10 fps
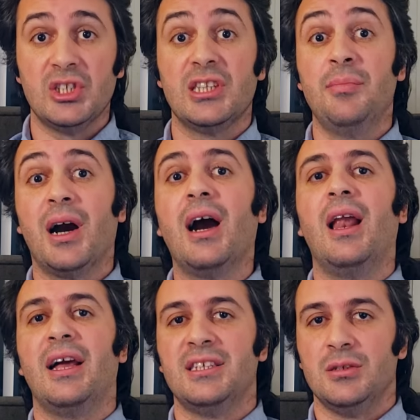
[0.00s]
Aynı şekilde
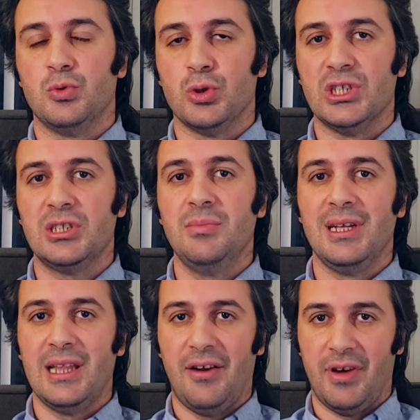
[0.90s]
makalelerde de buna ilişkin
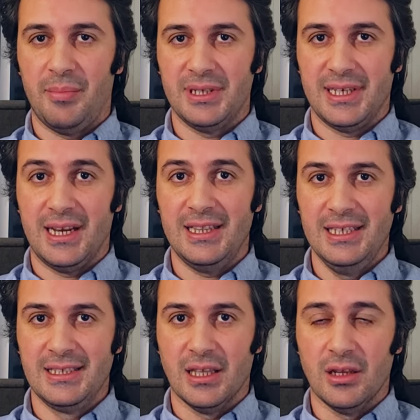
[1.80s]
bilgiler vermez genelde
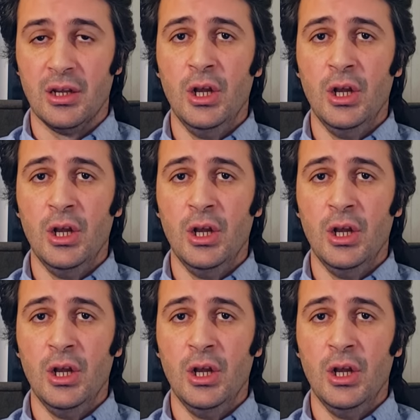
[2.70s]
istenir.